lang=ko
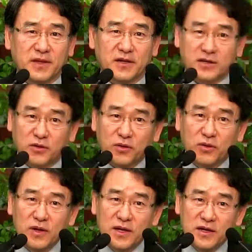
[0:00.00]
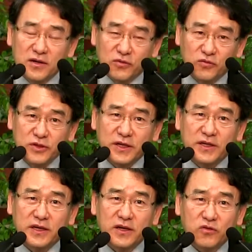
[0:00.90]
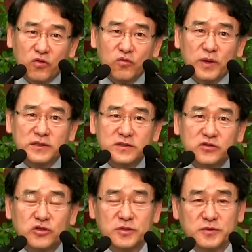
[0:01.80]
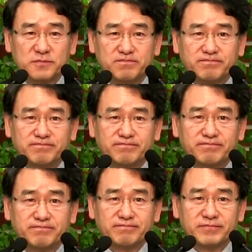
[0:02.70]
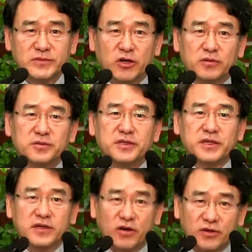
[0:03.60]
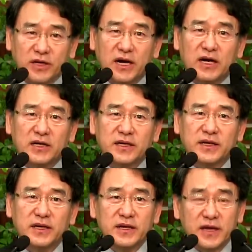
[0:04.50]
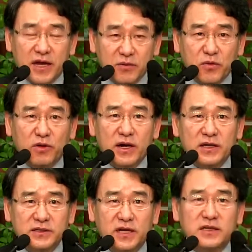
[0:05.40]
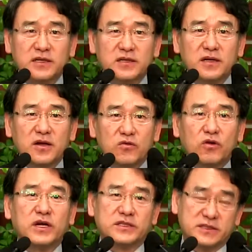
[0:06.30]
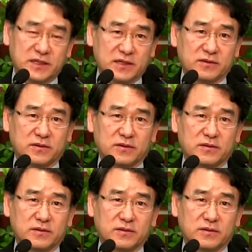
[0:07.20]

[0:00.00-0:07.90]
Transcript: 그리고 우리에게 공급하신 주님은 여러분들이 건강하게 행복하게 살기를 원하신다는 거.